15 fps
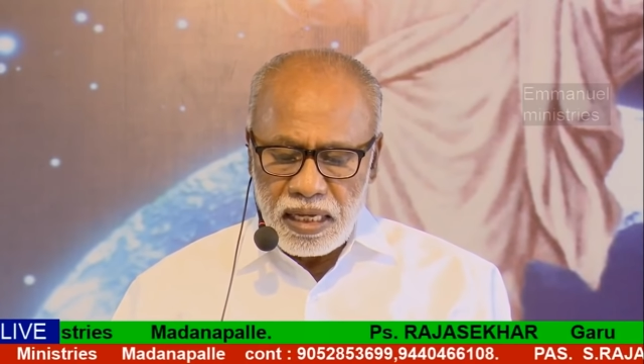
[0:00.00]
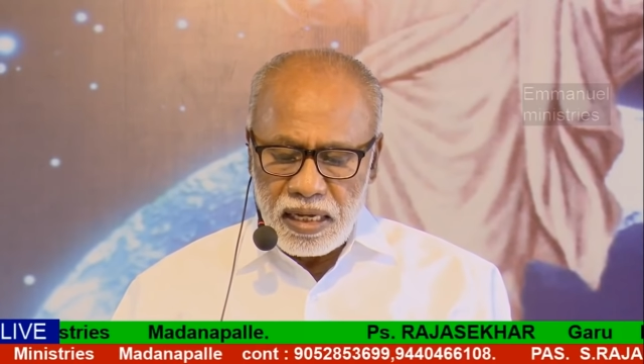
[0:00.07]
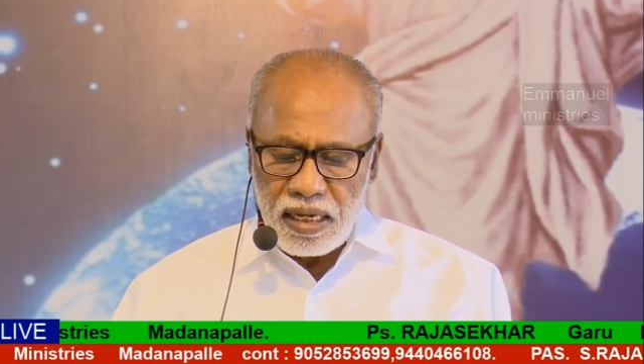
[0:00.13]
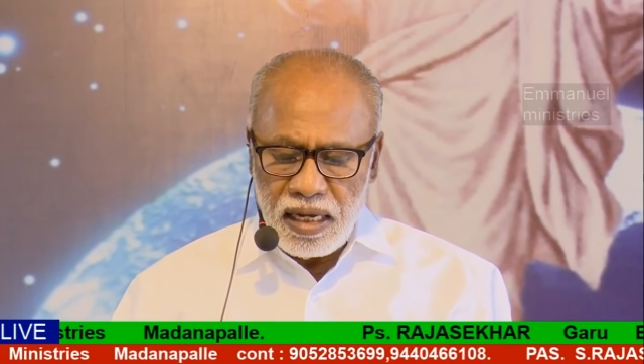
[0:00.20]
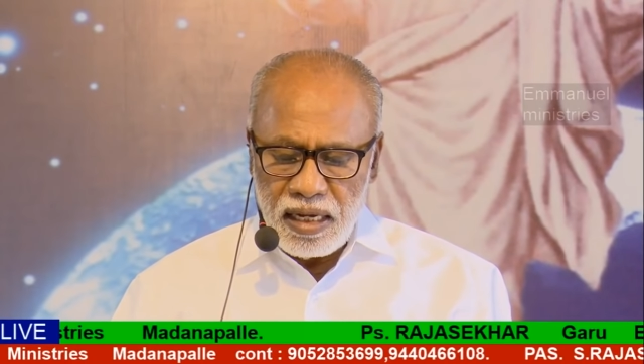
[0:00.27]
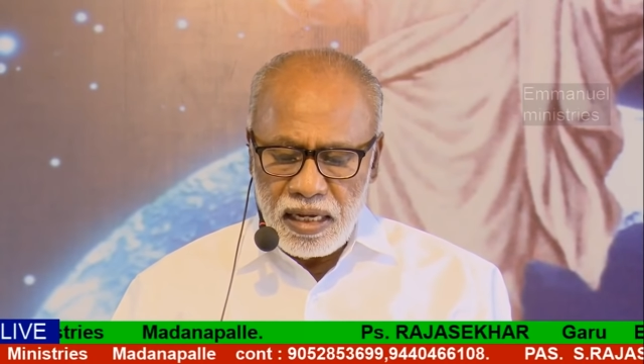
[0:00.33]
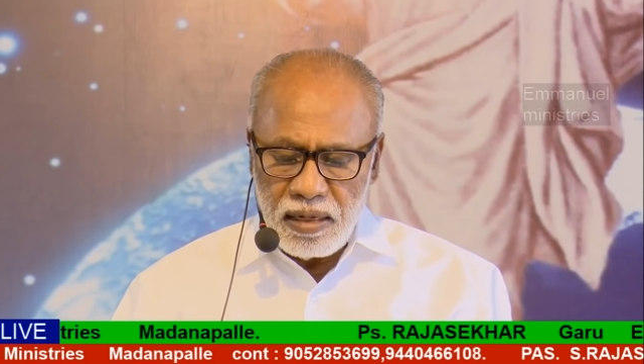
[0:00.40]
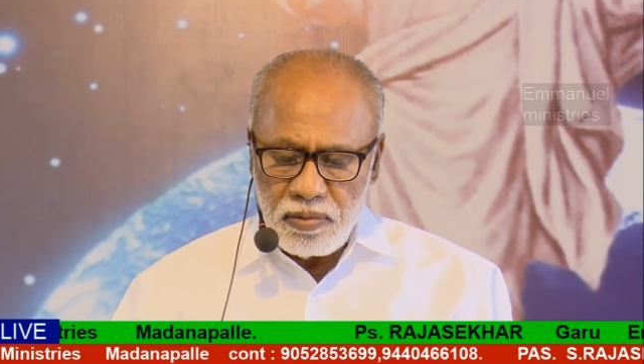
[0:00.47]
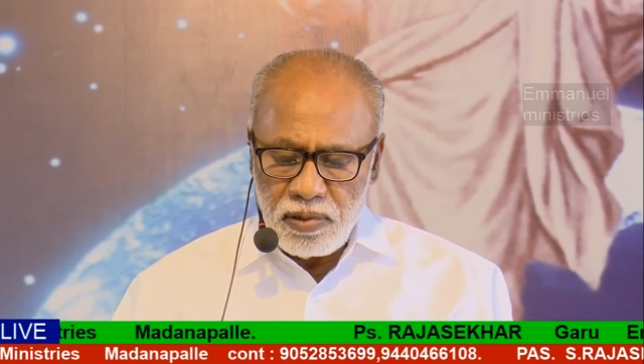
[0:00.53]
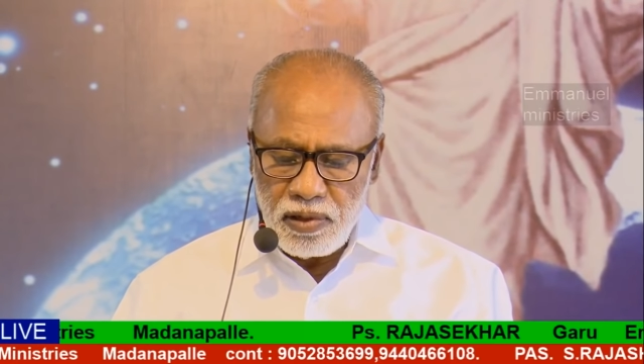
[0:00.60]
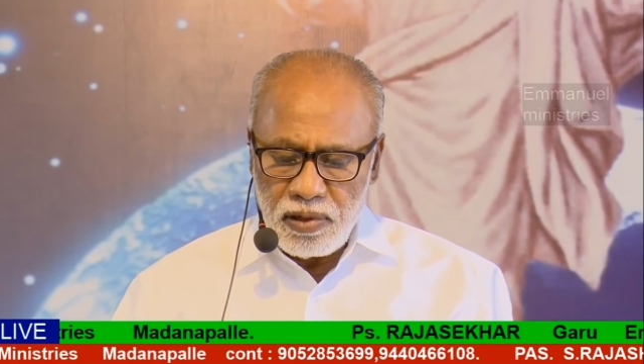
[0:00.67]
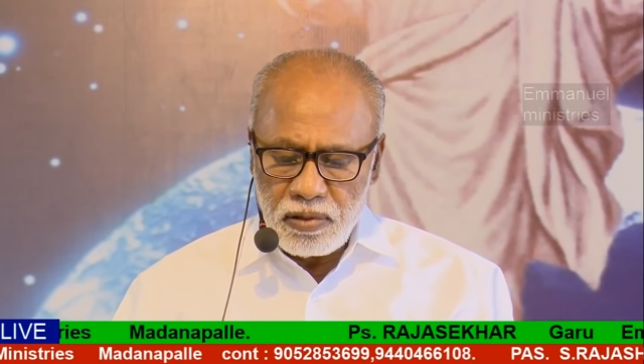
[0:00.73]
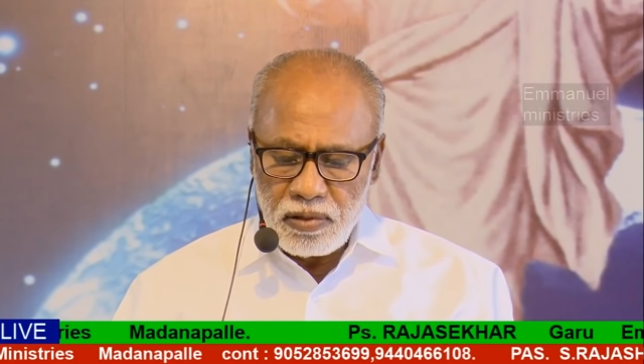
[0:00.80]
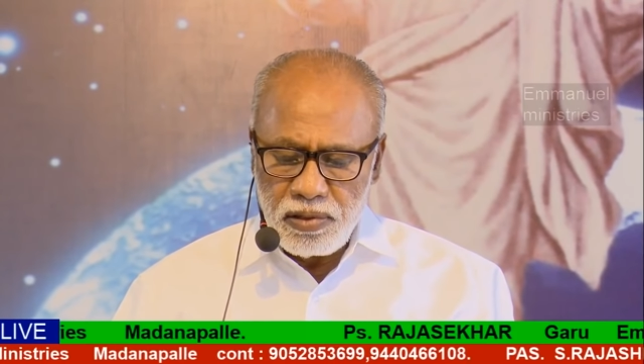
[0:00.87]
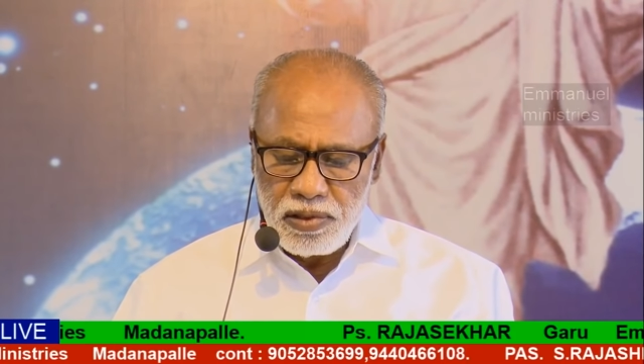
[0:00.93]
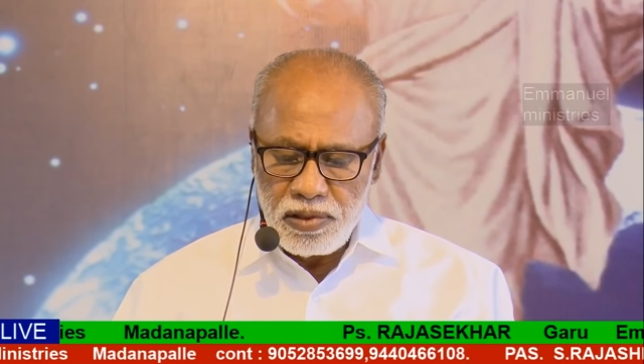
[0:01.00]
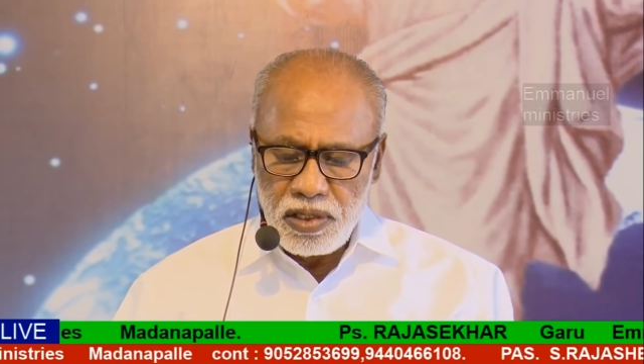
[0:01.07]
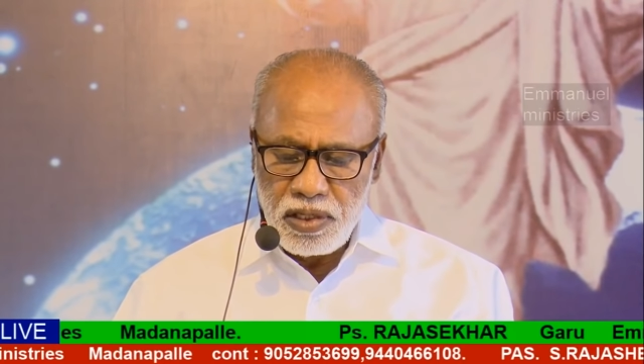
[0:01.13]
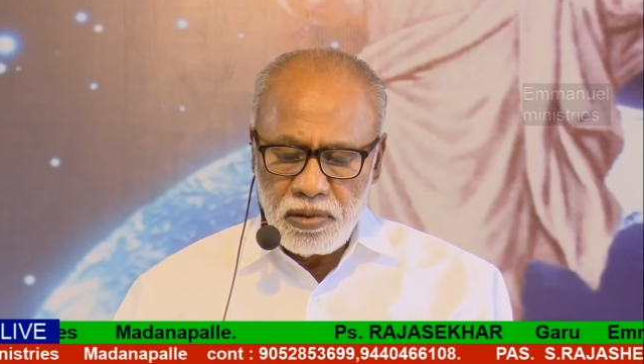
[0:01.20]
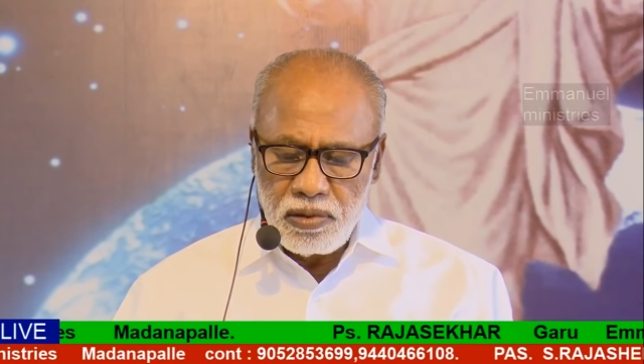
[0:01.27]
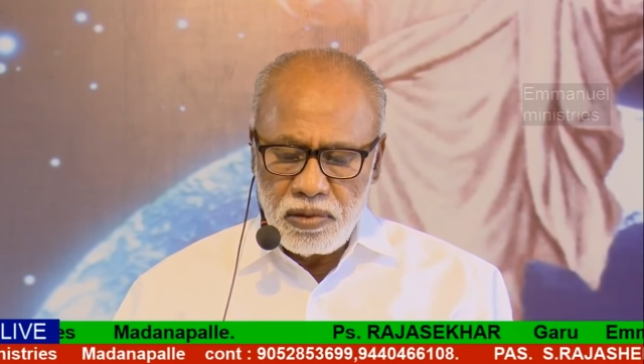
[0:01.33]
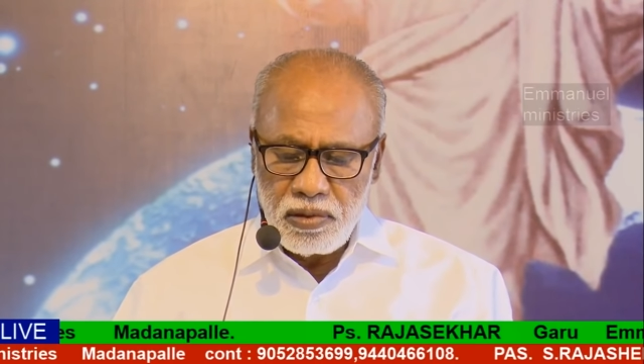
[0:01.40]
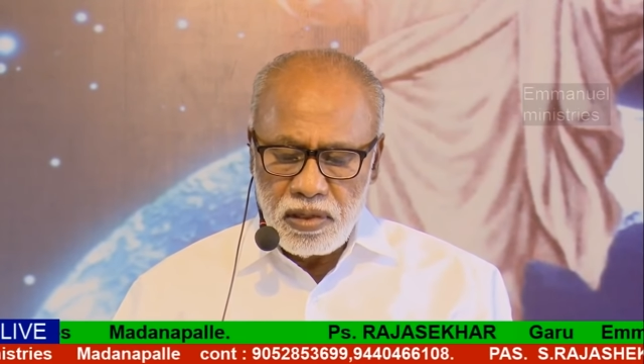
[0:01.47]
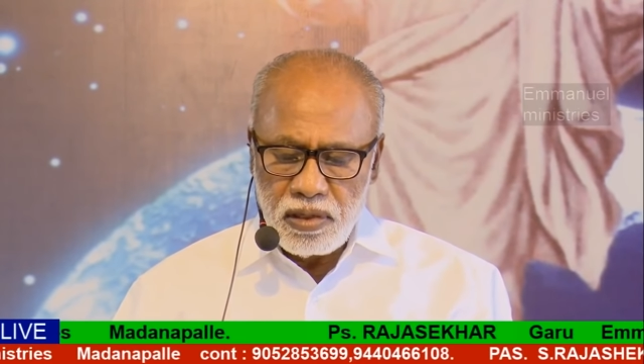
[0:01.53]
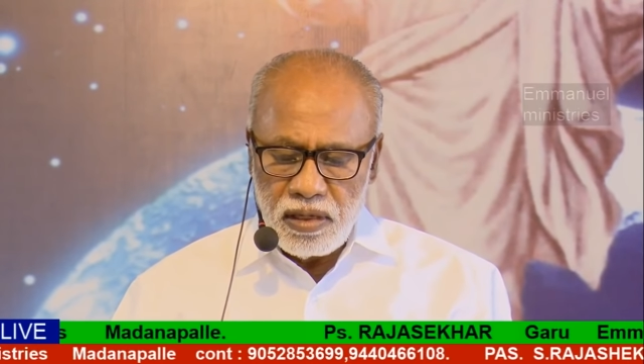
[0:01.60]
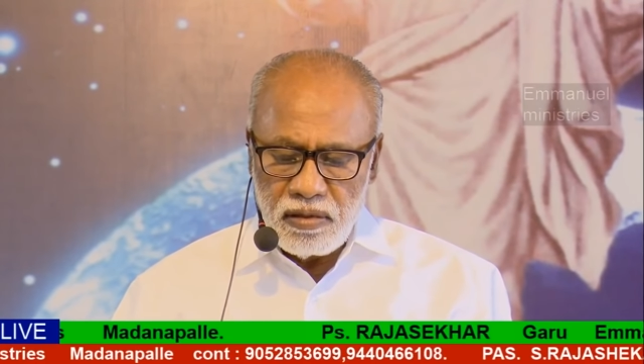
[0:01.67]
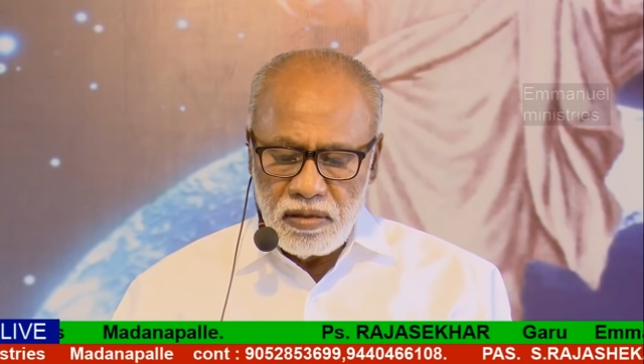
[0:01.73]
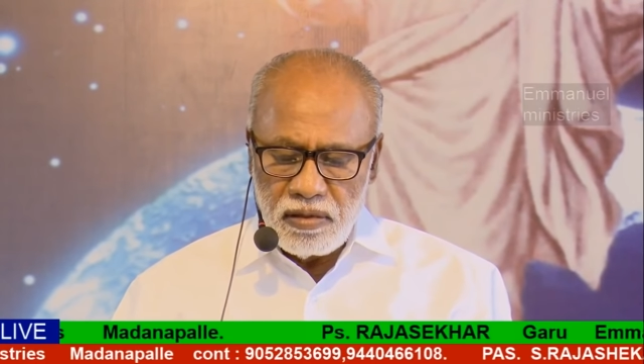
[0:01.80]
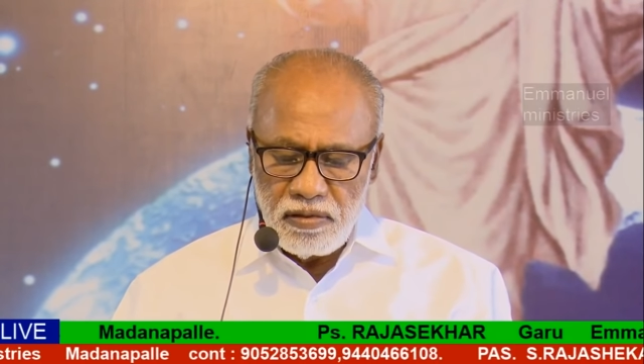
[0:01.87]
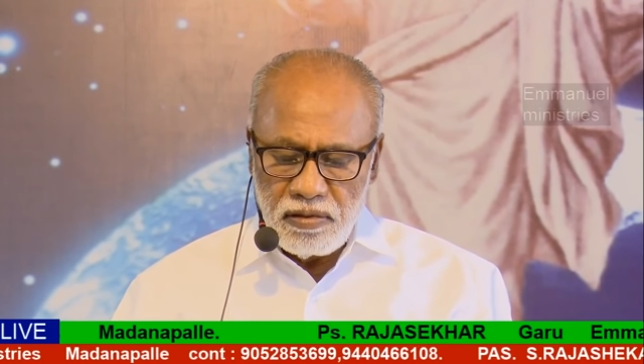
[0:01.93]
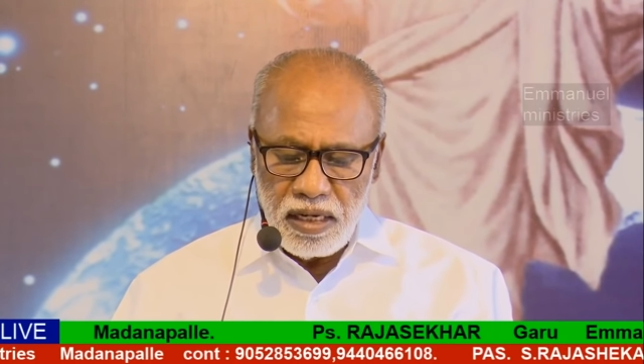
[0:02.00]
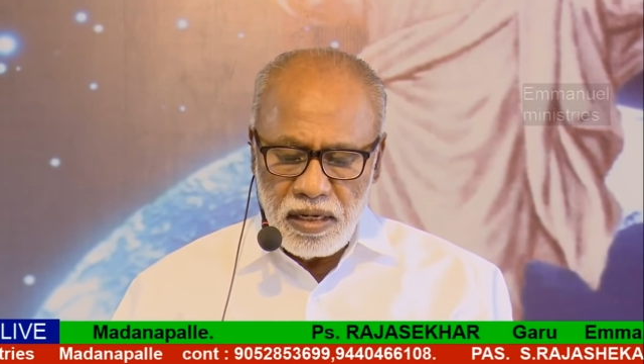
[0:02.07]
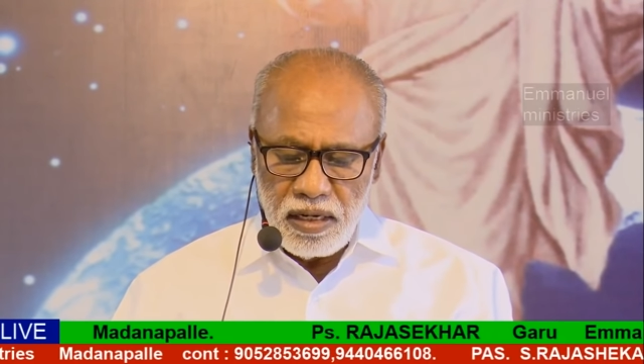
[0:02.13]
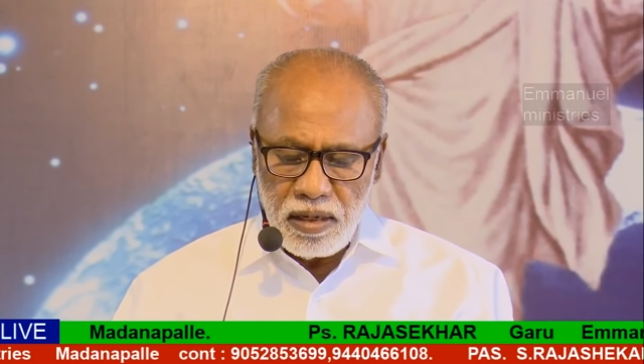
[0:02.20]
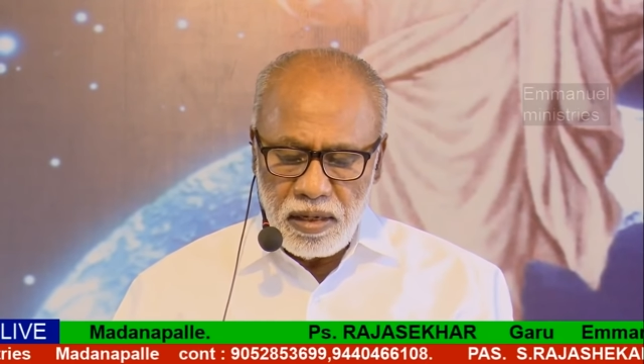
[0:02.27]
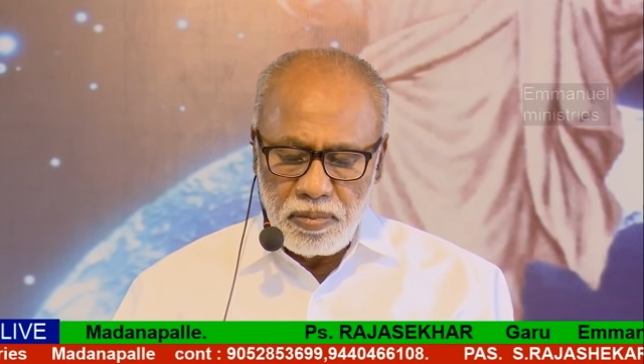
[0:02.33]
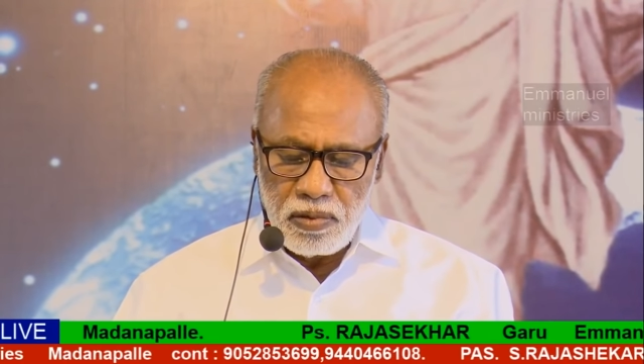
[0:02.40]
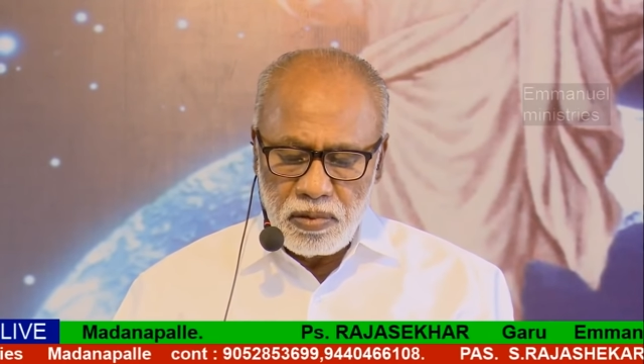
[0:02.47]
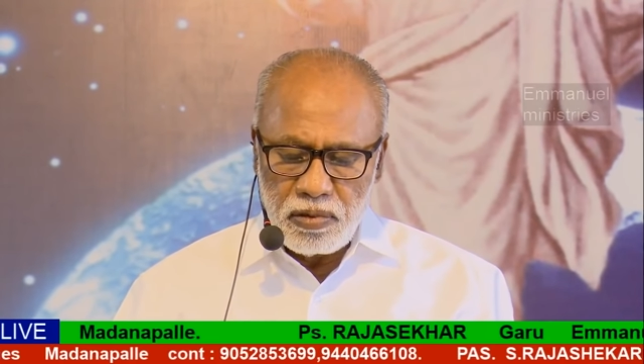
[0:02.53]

కలహములను గుర్చి వినినప్పుడు